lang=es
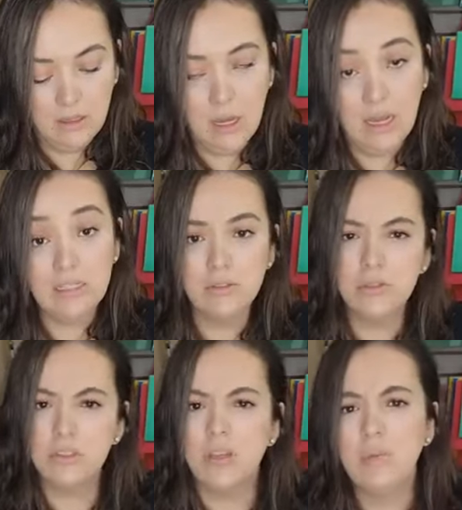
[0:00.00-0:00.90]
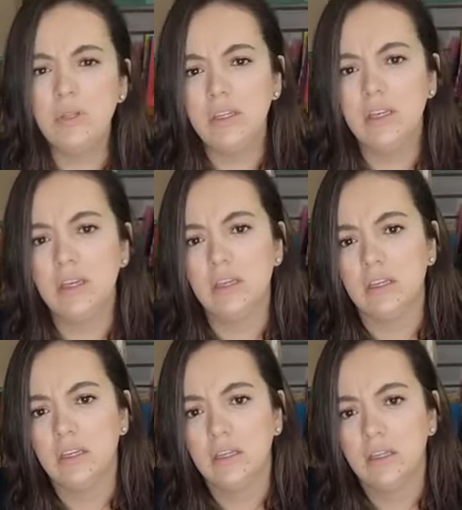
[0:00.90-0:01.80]
Ah, es que usted está metida ahí.
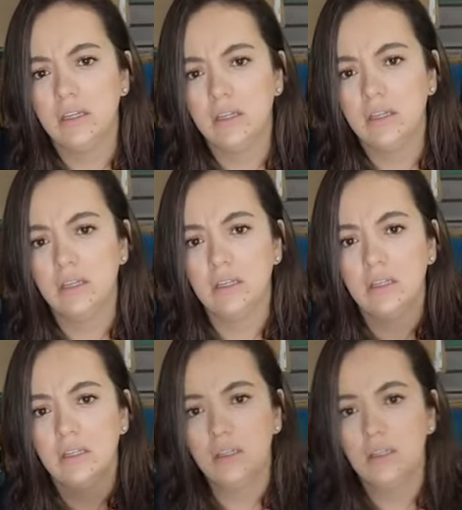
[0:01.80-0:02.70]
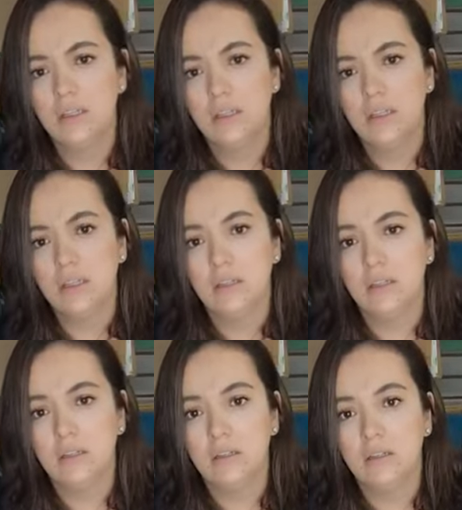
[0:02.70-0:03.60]
Yo soy la tercera edad.
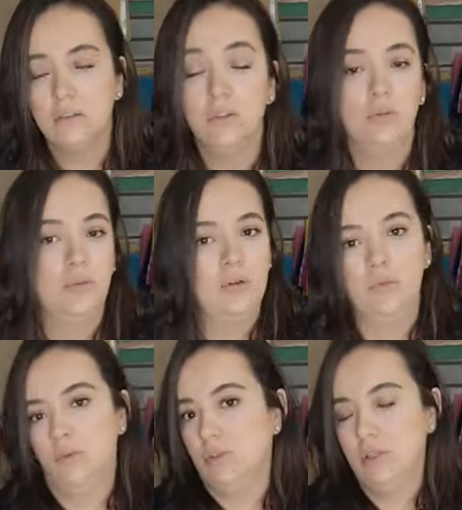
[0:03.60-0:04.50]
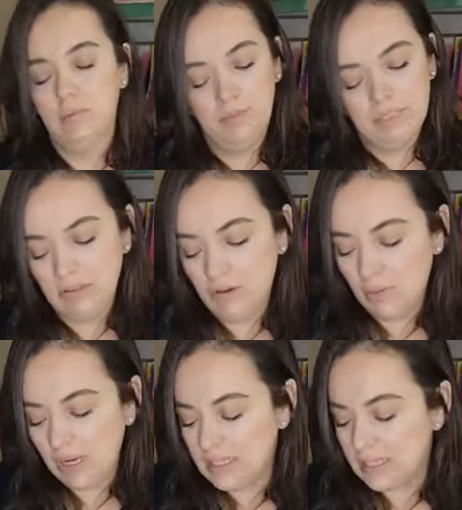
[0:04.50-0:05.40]
No, mi amor. Si
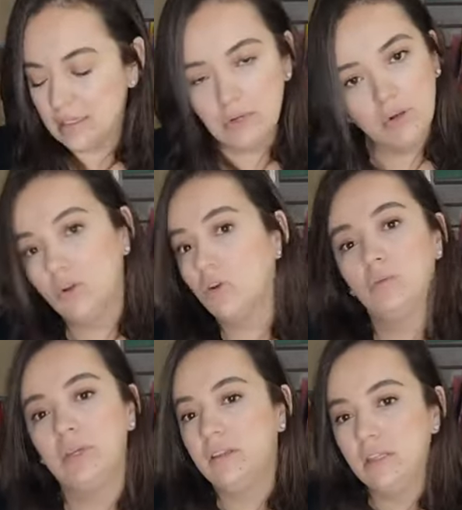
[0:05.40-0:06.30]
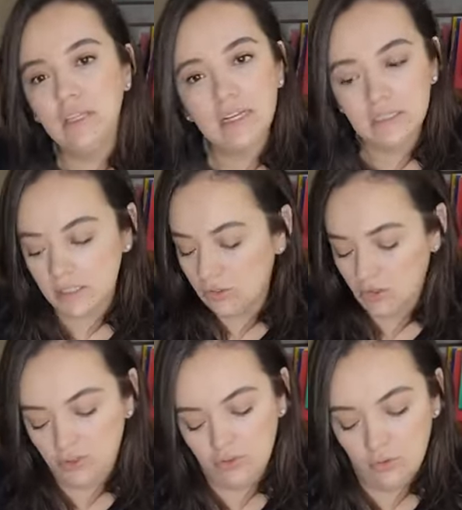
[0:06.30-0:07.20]
vamos a hacer este juego con mentiras,
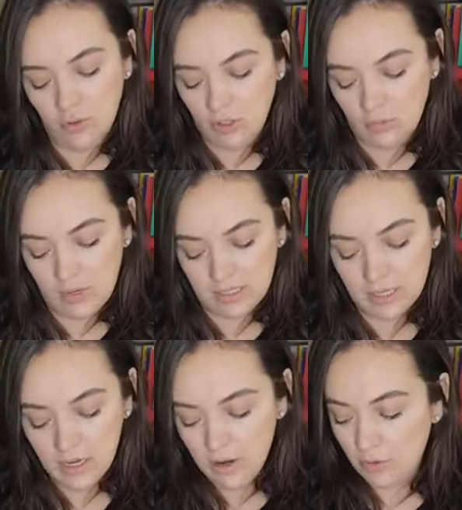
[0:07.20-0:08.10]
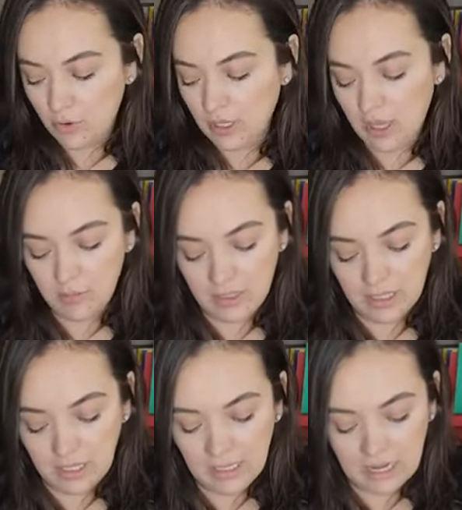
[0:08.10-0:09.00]
entonces yo no juego más. Porque además
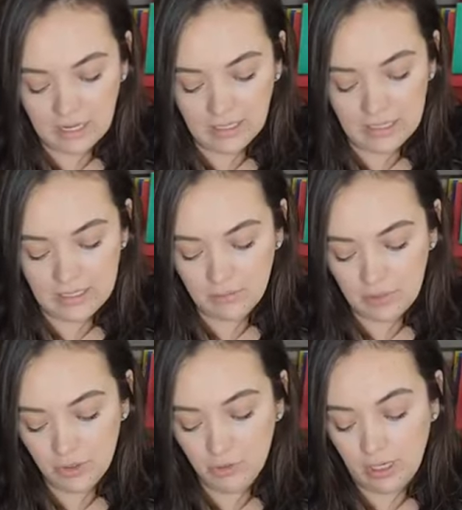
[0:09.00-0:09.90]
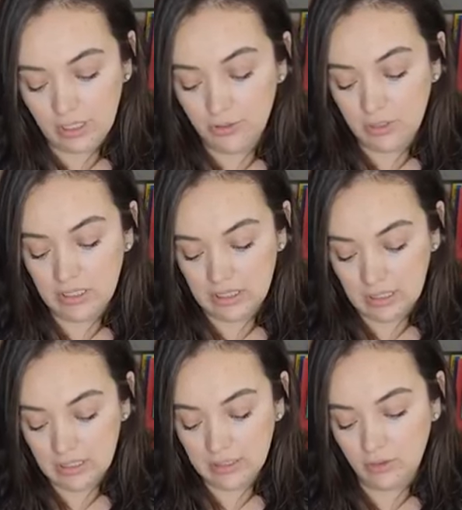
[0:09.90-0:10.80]
de que las reglas están bien chuecas, si usted se
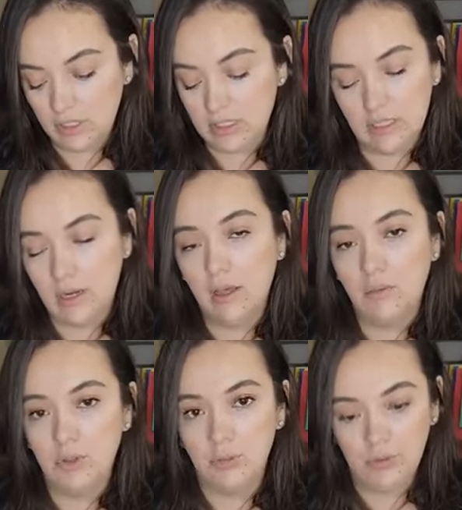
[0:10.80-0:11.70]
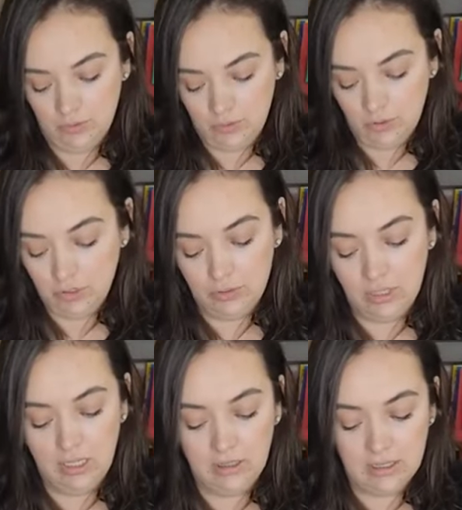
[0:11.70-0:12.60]
está diciendo tercera, a mí no me funciona.
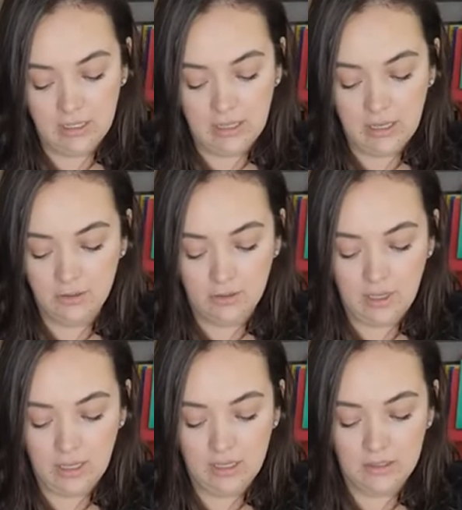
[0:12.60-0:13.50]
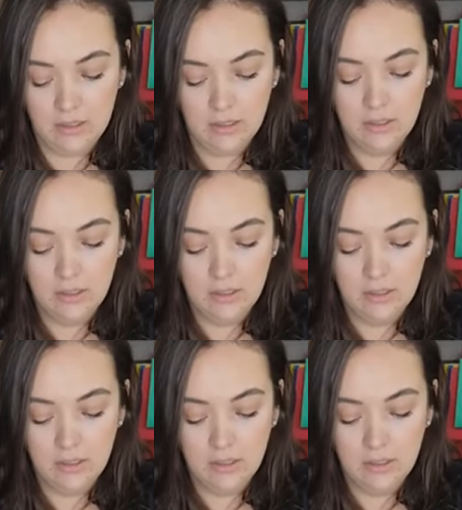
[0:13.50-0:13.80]
Usted la tercera no es.